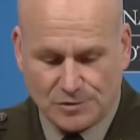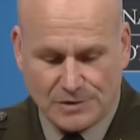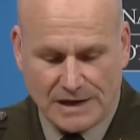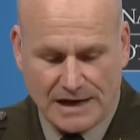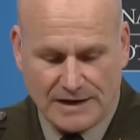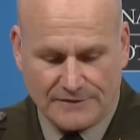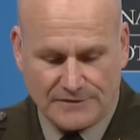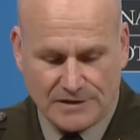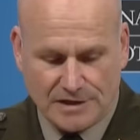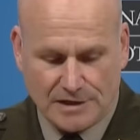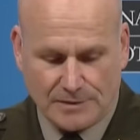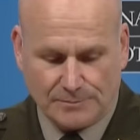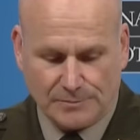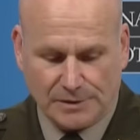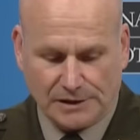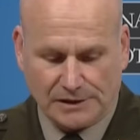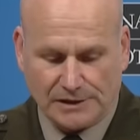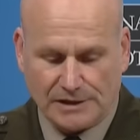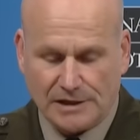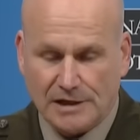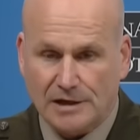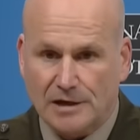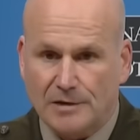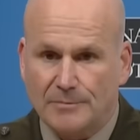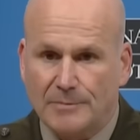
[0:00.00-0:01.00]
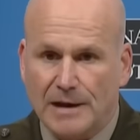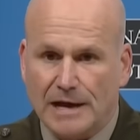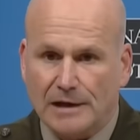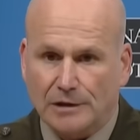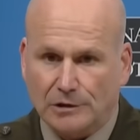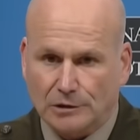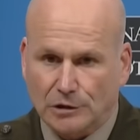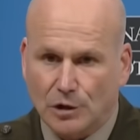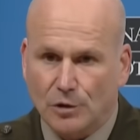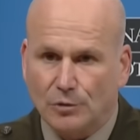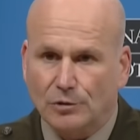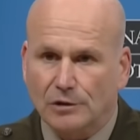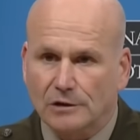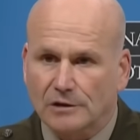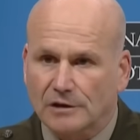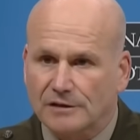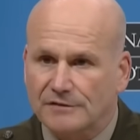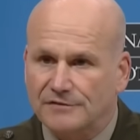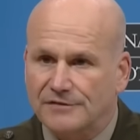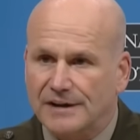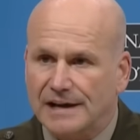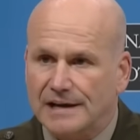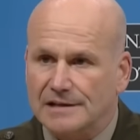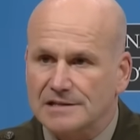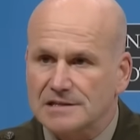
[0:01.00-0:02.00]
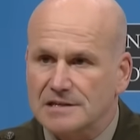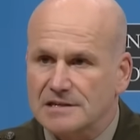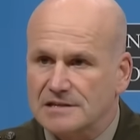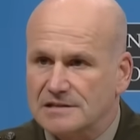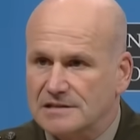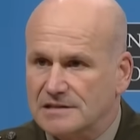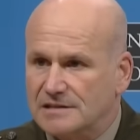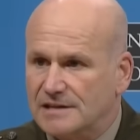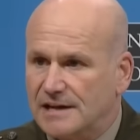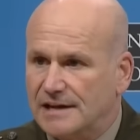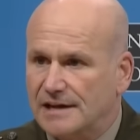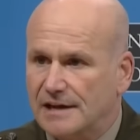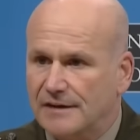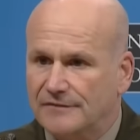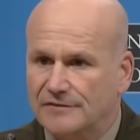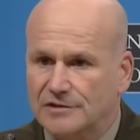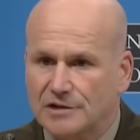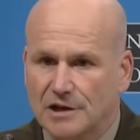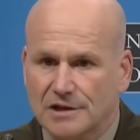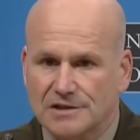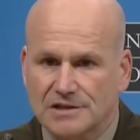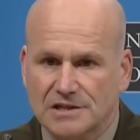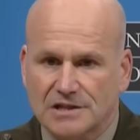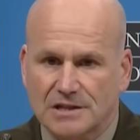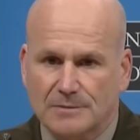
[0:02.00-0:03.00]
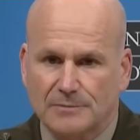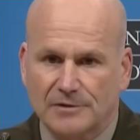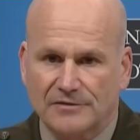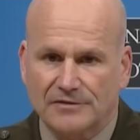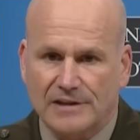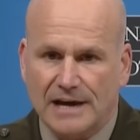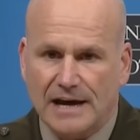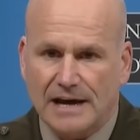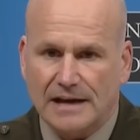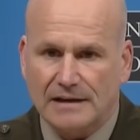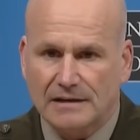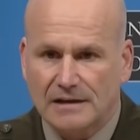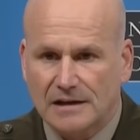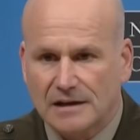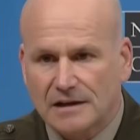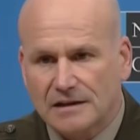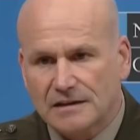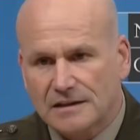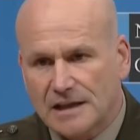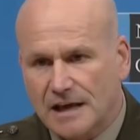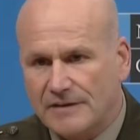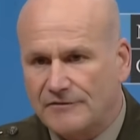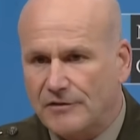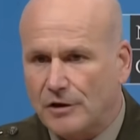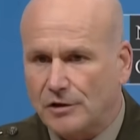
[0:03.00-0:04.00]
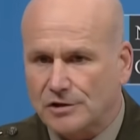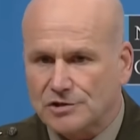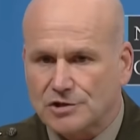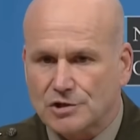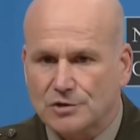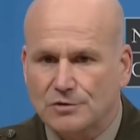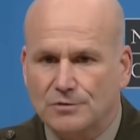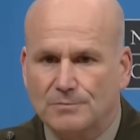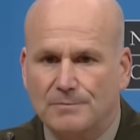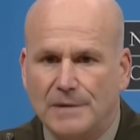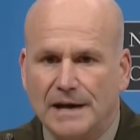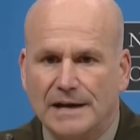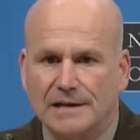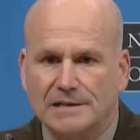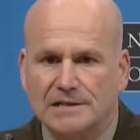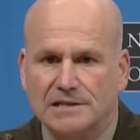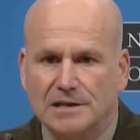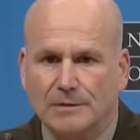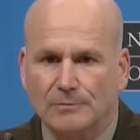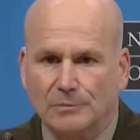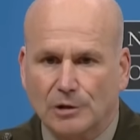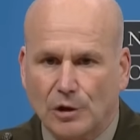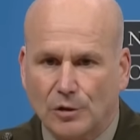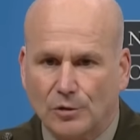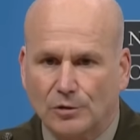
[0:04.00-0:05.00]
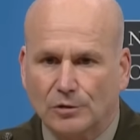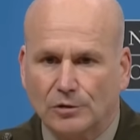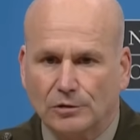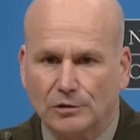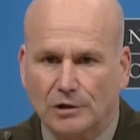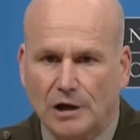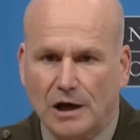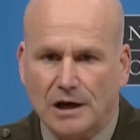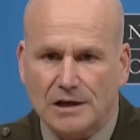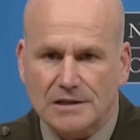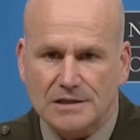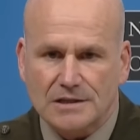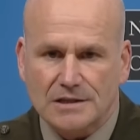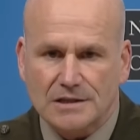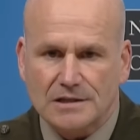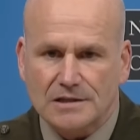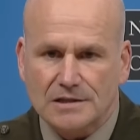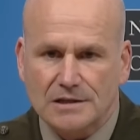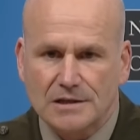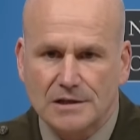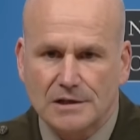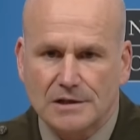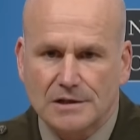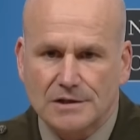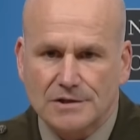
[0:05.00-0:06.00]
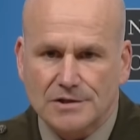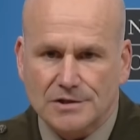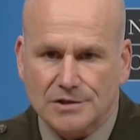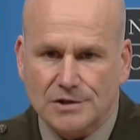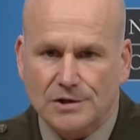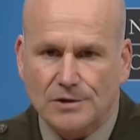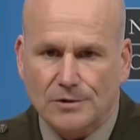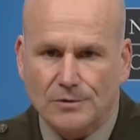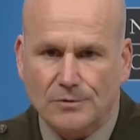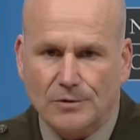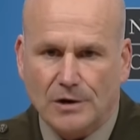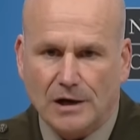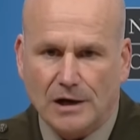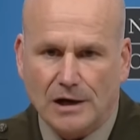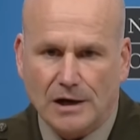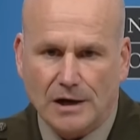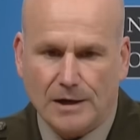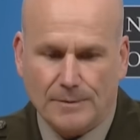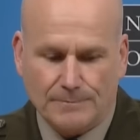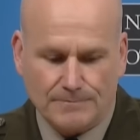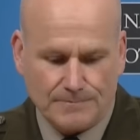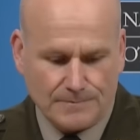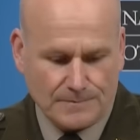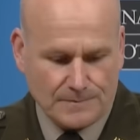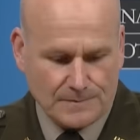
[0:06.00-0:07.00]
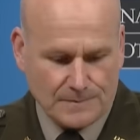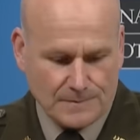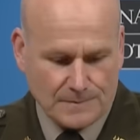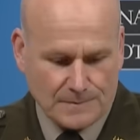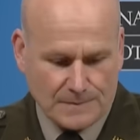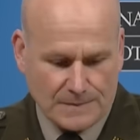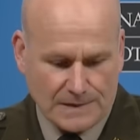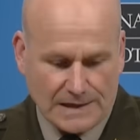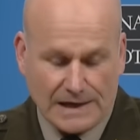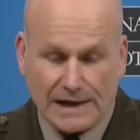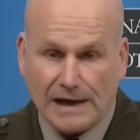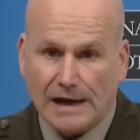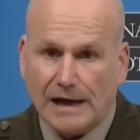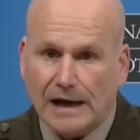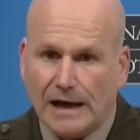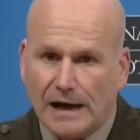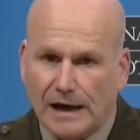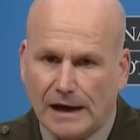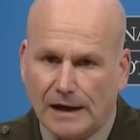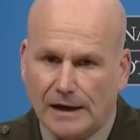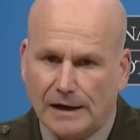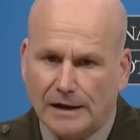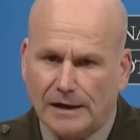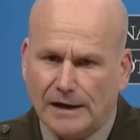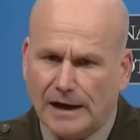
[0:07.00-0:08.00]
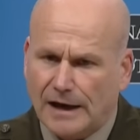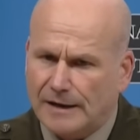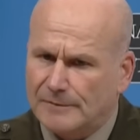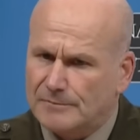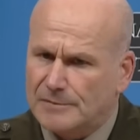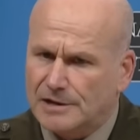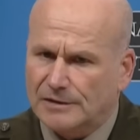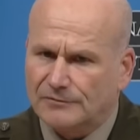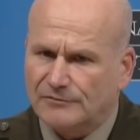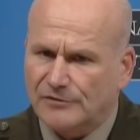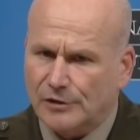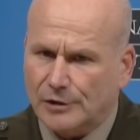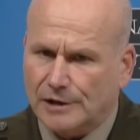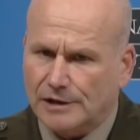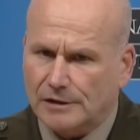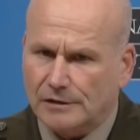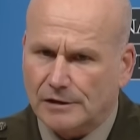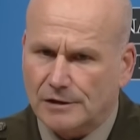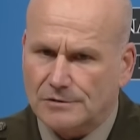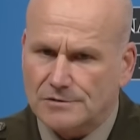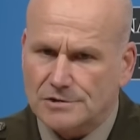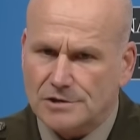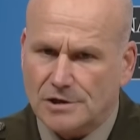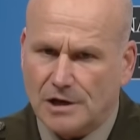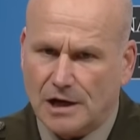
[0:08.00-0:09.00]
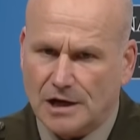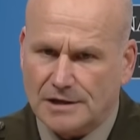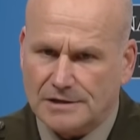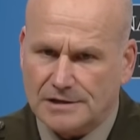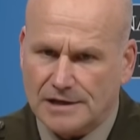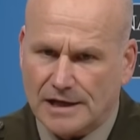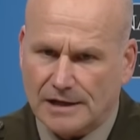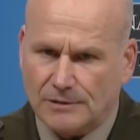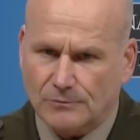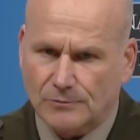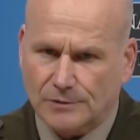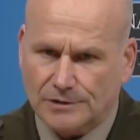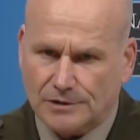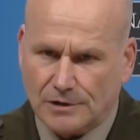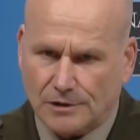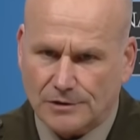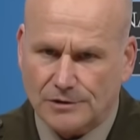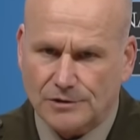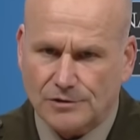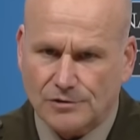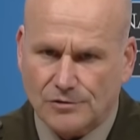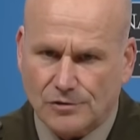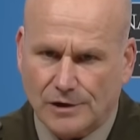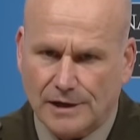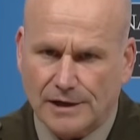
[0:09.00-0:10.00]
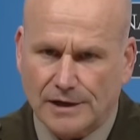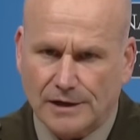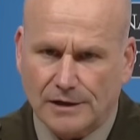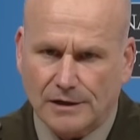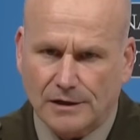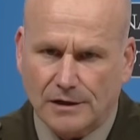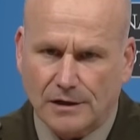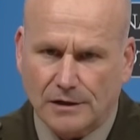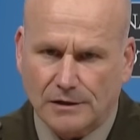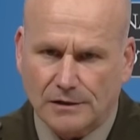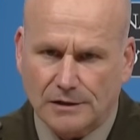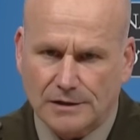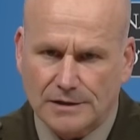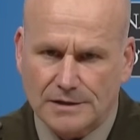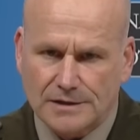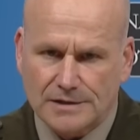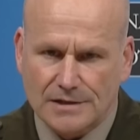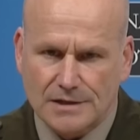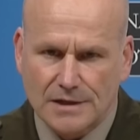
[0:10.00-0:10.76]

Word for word: Они могут добиваться локальных успехов, и они это делают. Они также понесли некоторые локальные потери. Я в очень тесном контакте с нашими украинскими коллегами. И я уверен, что они удержат оборону.